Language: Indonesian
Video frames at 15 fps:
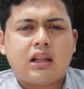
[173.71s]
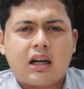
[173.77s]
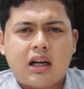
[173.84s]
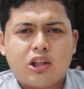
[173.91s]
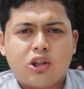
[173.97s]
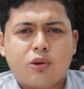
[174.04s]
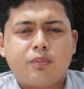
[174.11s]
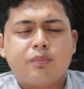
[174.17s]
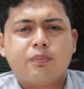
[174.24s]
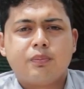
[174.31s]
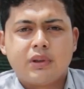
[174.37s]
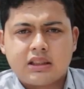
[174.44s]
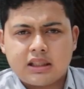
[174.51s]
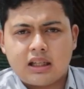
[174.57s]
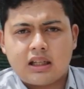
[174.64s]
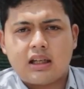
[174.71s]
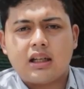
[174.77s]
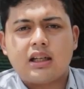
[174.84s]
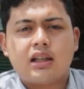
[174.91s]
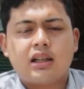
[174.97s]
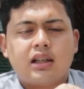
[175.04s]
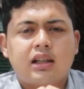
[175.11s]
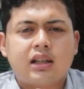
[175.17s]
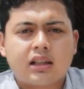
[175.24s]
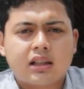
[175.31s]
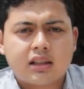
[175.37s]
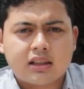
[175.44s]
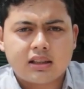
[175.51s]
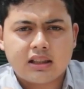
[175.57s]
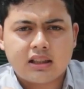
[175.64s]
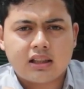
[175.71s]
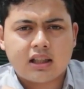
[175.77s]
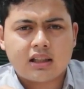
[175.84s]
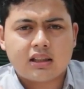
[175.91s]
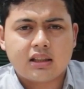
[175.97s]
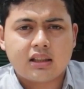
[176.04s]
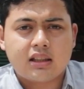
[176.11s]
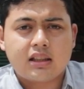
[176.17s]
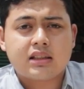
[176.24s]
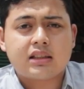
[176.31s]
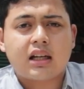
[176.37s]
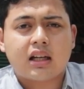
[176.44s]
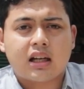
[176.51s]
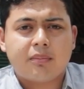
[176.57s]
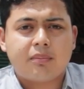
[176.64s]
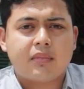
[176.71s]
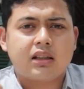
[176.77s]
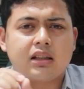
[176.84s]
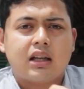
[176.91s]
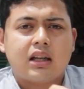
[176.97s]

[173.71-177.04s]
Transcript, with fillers: tentang Ayom, bisa dilihat di Instagram